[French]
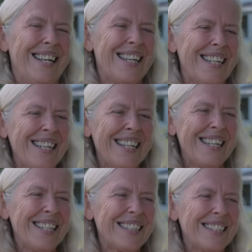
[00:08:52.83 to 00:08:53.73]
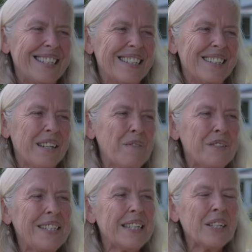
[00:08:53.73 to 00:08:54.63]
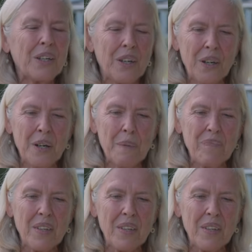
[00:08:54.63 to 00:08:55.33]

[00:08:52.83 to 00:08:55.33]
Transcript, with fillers: Et ça veut dire que